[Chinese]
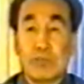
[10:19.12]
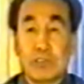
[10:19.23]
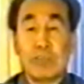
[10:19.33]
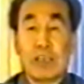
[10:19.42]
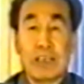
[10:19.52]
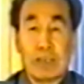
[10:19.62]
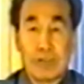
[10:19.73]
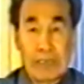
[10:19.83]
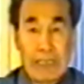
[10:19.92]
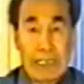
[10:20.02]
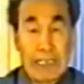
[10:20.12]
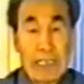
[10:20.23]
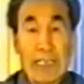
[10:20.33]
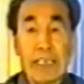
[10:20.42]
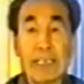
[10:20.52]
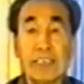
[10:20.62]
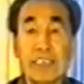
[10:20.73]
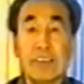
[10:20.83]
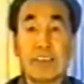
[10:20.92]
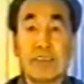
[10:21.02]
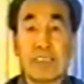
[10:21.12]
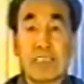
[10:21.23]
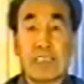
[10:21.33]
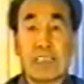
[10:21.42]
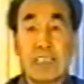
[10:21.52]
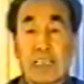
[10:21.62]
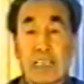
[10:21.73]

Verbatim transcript: 不是光靠里边 DNA 遗传工程。